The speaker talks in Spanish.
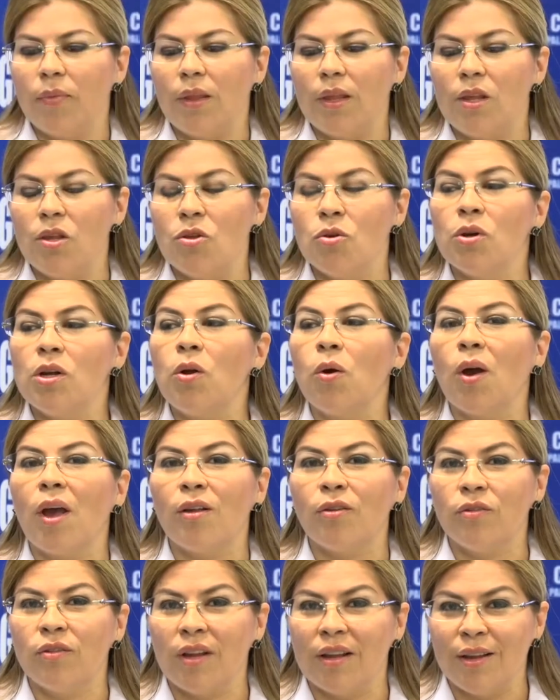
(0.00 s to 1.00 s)
Yo creo que ha
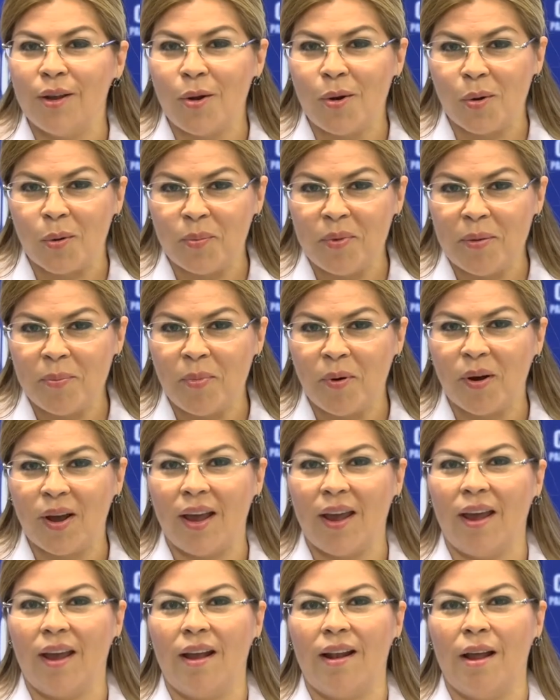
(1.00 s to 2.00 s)
sucedido lo mismo
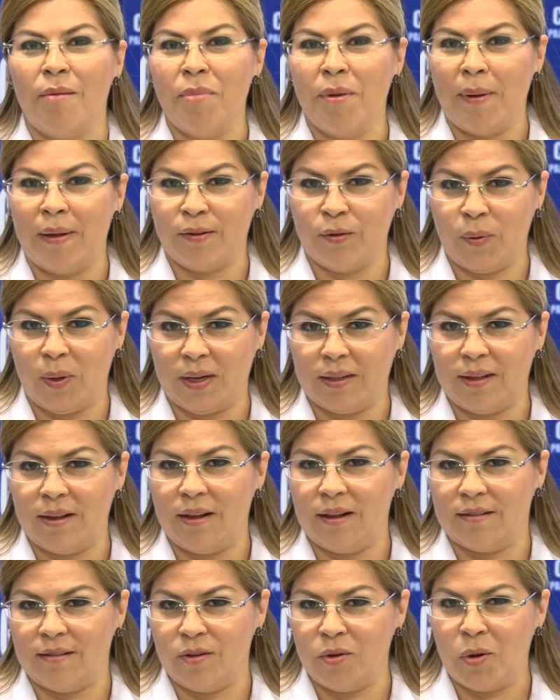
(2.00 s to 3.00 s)
que la misma suerte
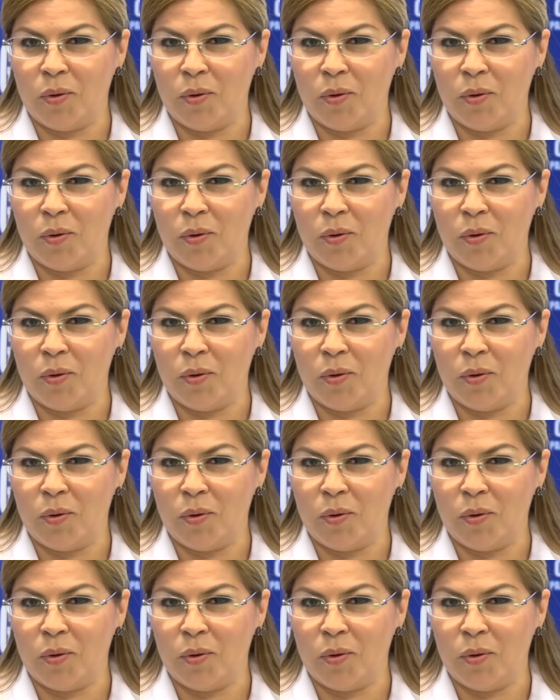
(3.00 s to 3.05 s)
del señor